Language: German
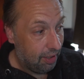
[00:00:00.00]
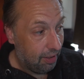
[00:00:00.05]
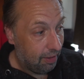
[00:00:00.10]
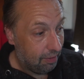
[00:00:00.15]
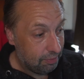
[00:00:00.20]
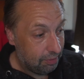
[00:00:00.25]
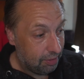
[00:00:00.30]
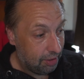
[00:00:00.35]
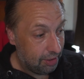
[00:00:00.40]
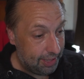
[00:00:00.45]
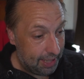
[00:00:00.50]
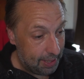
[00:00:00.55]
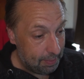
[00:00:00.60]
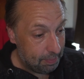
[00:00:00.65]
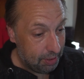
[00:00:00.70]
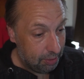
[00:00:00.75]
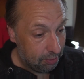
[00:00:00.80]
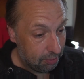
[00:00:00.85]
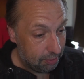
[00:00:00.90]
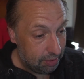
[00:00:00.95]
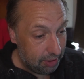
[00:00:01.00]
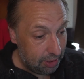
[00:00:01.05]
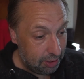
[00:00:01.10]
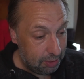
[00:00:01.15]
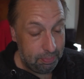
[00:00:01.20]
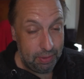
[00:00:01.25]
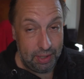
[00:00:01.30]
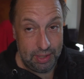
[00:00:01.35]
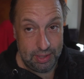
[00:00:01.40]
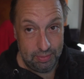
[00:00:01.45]
Und 10 Minuten
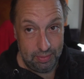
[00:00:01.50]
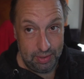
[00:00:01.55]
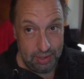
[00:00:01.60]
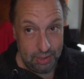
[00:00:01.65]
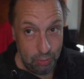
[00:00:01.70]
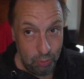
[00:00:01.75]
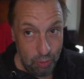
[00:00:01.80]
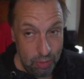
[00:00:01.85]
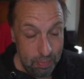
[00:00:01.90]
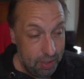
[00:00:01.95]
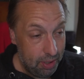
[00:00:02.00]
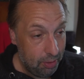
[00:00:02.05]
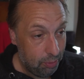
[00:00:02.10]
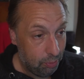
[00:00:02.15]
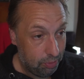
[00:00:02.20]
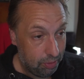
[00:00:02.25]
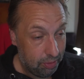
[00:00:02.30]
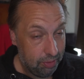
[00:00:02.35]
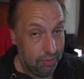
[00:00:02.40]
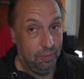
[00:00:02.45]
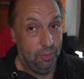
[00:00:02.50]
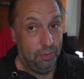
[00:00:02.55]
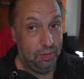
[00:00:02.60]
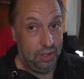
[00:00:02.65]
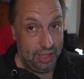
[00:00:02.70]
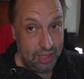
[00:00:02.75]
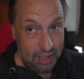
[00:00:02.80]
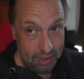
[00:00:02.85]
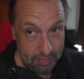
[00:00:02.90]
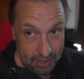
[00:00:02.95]
ist besser als 0 Minuten. Und
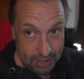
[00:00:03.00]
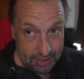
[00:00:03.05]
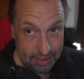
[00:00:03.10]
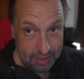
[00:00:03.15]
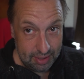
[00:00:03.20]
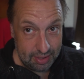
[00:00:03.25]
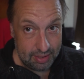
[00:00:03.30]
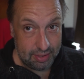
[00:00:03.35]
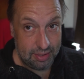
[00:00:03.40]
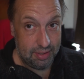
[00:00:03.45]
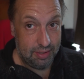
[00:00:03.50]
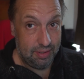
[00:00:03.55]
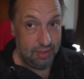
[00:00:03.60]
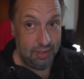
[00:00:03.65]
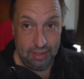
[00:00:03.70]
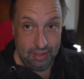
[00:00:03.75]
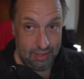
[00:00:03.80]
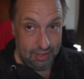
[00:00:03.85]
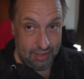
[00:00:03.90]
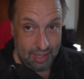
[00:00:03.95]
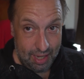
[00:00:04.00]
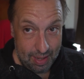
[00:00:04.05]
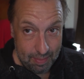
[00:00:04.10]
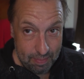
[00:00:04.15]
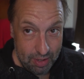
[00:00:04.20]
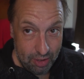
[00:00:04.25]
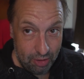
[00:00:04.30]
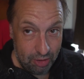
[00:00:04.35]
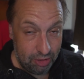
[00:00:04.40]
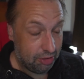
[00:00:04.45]
ich weiß das, ich
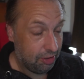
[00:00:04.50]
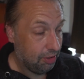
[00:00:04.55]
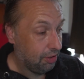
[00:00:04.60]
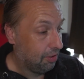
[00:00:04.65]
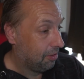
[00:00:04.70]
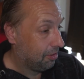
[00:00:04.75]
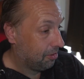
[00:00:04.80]
käme aus.